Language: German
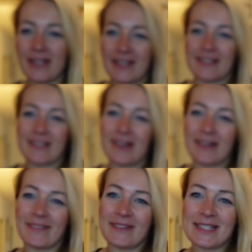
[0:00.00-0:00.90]
angeschaut
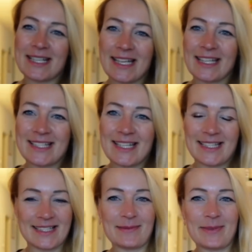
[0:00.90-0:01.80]
und ich finde es eigentlich
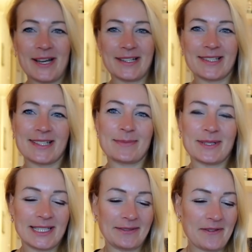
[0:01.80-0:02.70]
sehr sympathisch. Das ist ein
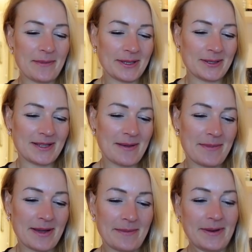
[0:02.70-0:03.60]
bisschen wie wenn man
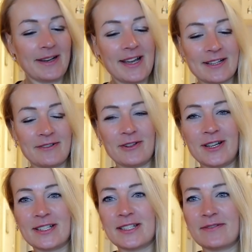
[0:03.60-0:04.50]
zusammen am
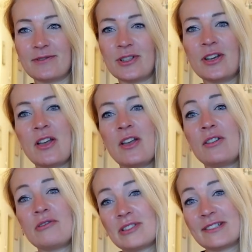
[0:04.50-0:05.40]
Lagerfeuer sitzen würde,
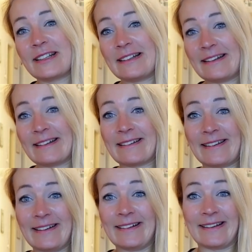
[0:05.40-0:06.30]
nur dass ich leider
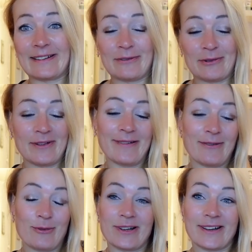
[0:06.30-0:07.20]
kein
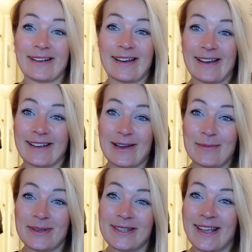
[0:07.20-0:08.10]
Lagerfeuer oder Gar
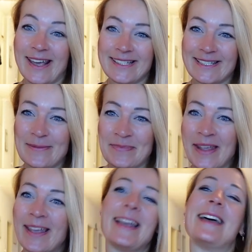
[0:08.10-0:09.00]
Kamin hätte.
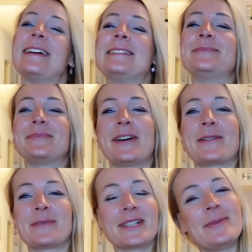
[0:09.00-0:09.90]
Ähm,
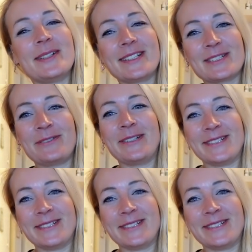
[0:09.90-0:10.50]
aber gut, ich bin eh so viel